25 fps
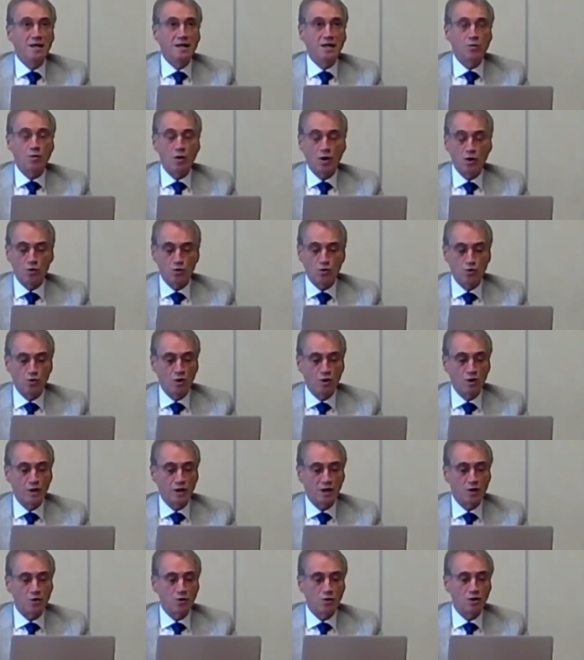qualcuno l'ha
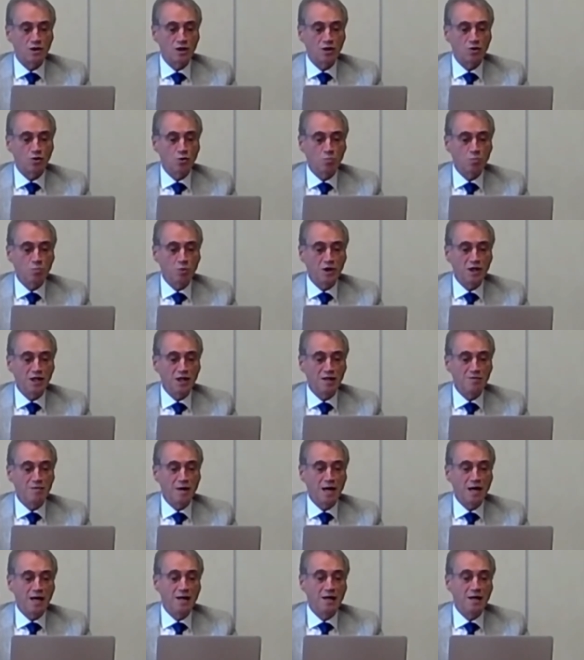ricordato
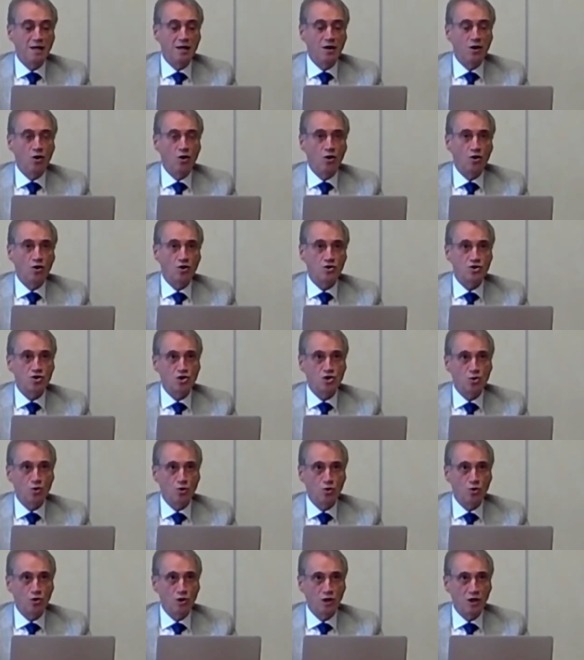prima, oggi
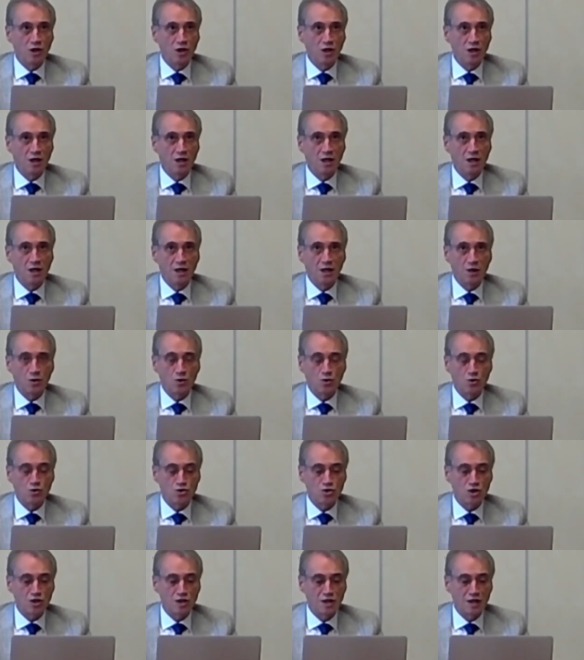noi eh,
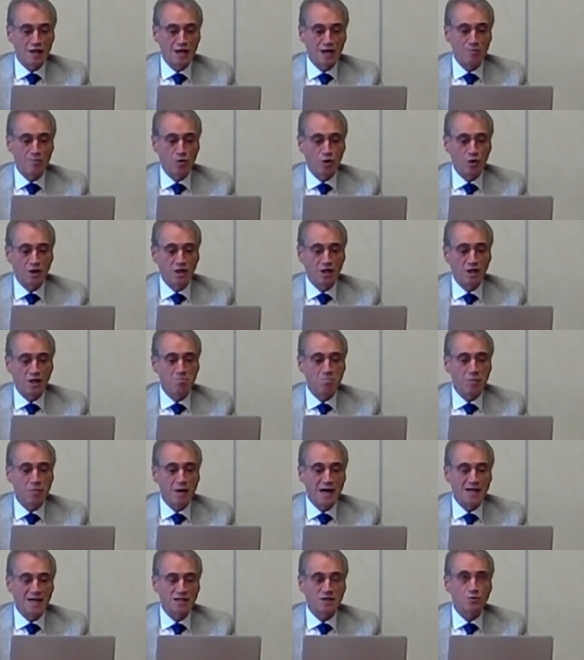consegniamo il Green
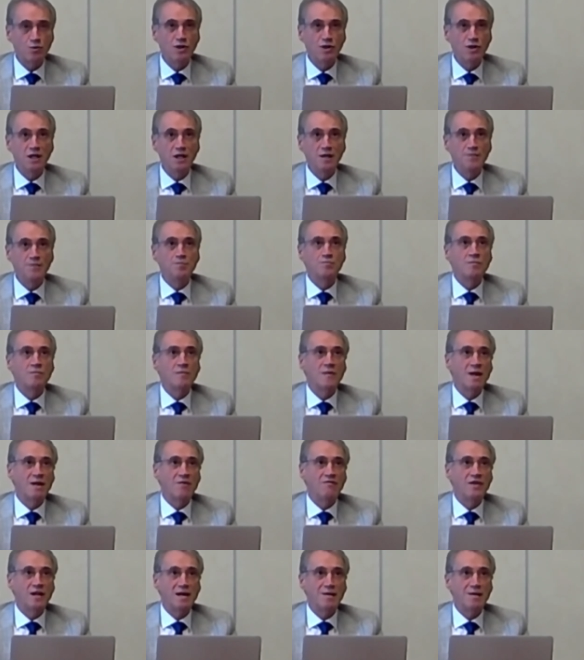Pass, quindi
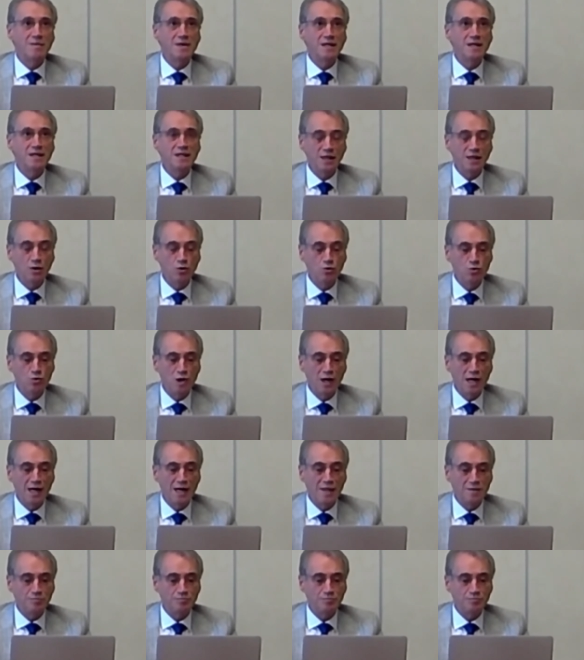veramente
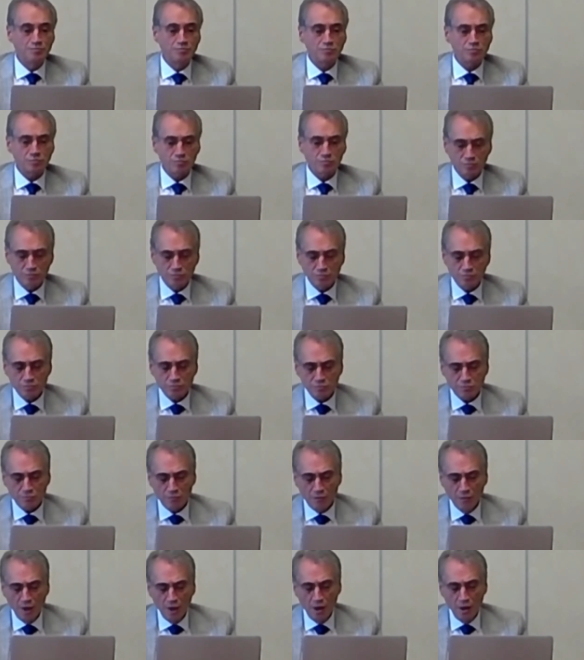una,
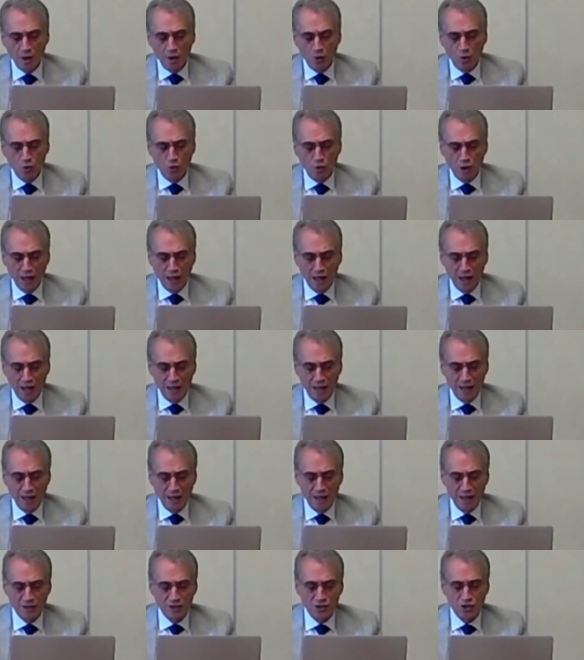
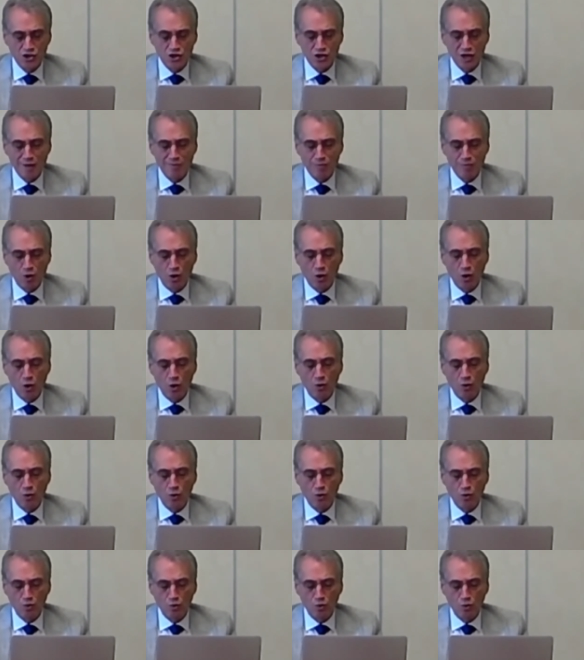una, eh,
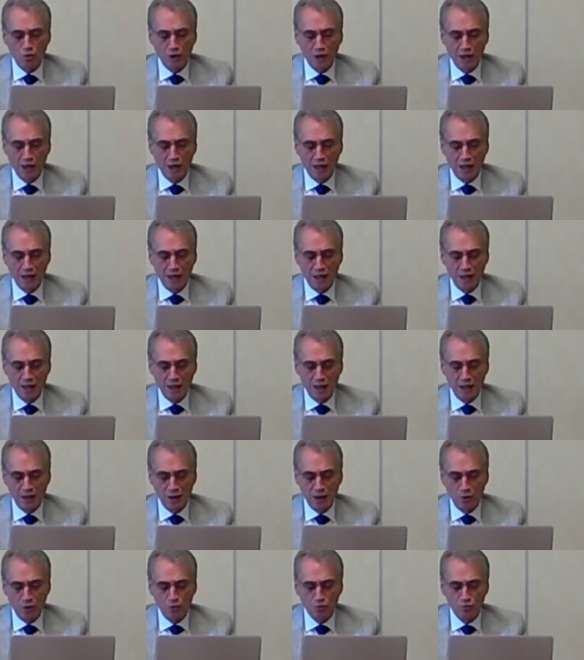diciamo,
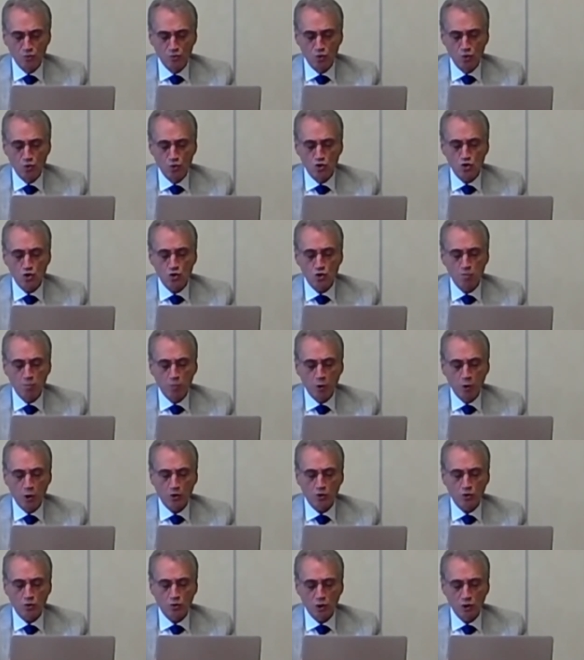una, eh, un
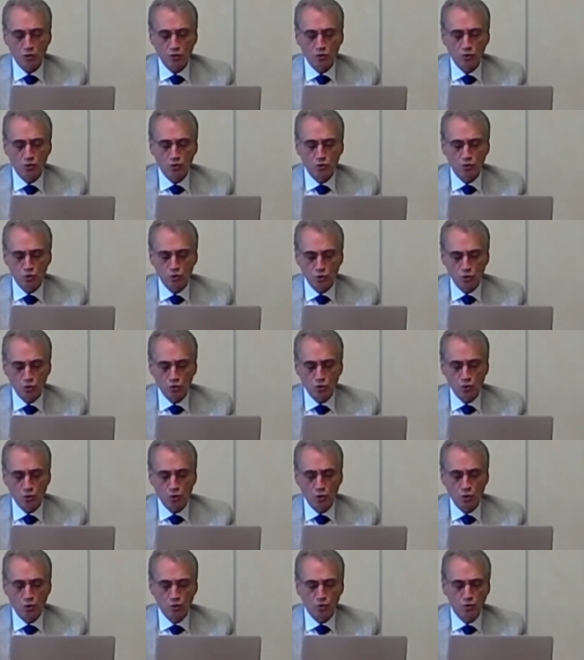supporto a tutto
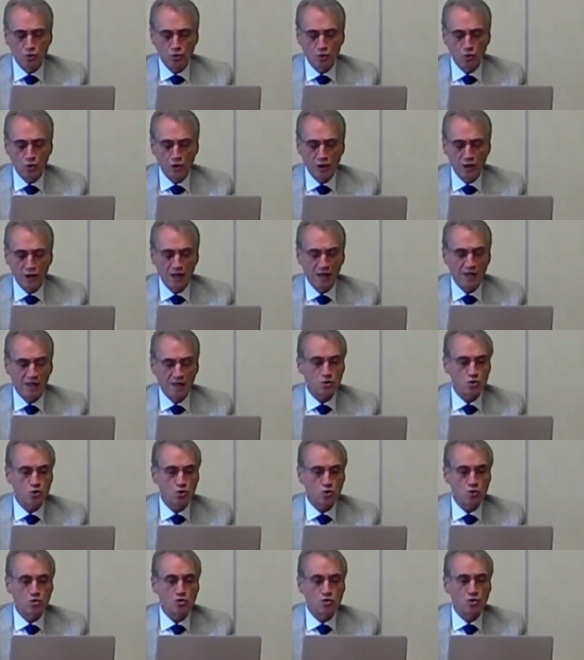tondo nella
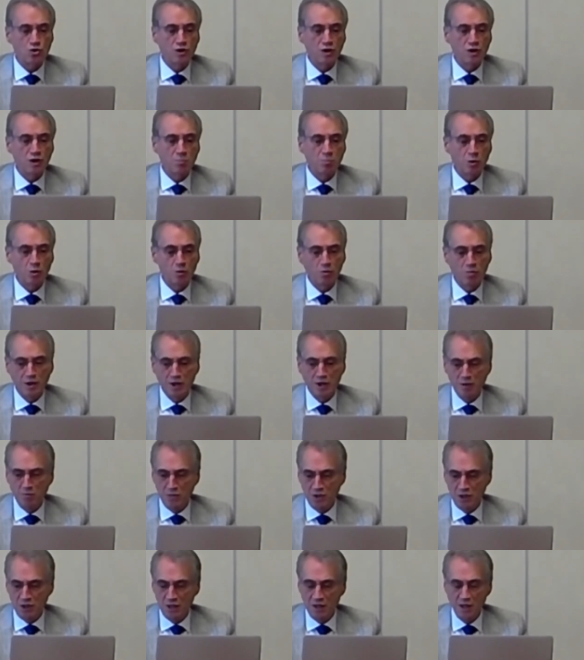risoluzione dei
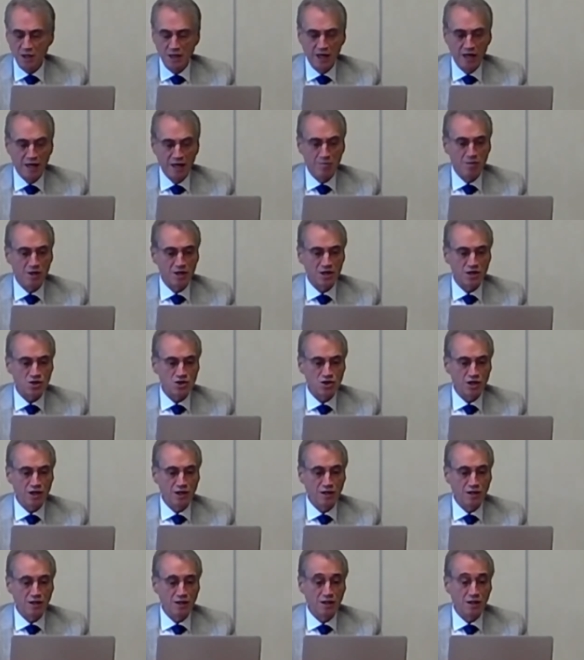problemi
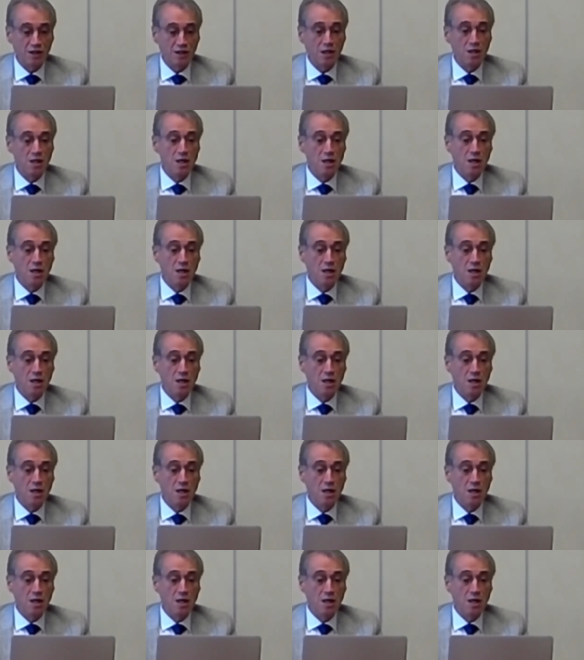emergenti.